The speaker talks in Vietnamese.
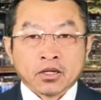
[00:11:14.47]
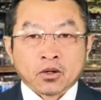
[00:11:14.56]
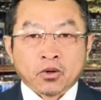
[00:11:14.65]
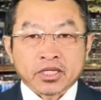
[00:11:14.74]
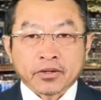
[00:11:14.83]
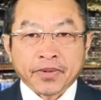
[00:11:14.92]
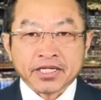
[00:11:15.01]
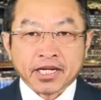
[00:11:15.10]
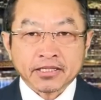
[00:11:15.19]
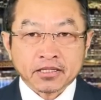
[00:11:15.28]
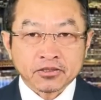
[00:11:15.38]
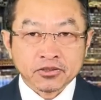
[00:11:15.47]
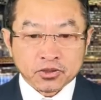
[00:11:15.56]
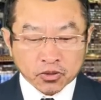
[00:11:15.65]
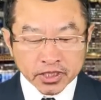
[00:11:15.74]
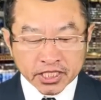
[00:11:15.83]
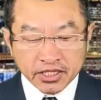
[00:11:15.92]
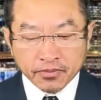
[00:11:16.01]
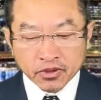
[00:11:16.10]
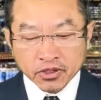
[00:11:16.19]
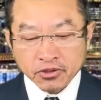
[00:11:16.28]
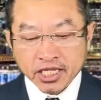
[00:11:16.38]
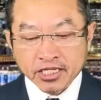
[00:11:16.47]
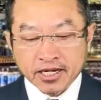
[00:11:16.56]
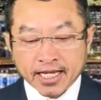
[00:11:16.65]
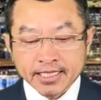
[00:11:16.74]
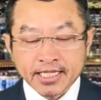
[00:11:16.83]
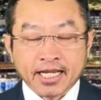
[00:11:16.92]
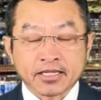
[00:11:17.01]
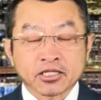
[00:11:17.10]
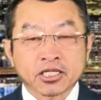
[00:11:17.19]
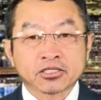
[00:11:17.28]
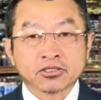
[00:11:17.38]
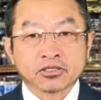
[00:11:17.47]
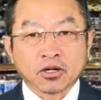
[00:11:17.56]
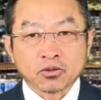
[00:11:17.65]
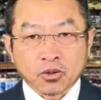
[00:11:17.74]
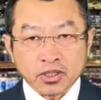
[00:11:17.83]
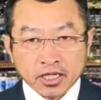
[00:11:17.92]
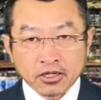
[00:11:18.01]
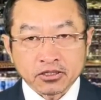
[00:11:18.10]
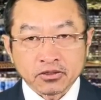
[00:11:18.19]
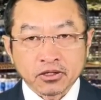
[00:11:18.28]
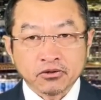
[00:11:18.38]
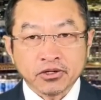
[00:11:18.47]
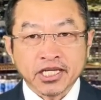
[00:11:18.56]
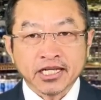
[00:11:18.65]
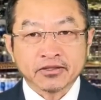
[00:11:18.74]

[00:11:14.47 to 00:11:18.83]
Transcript: quá cho bé sai so sự chuẩn gì một rồi tới giờ là sẽ đó so sự tông thua tàu trong tàu lúc ít liền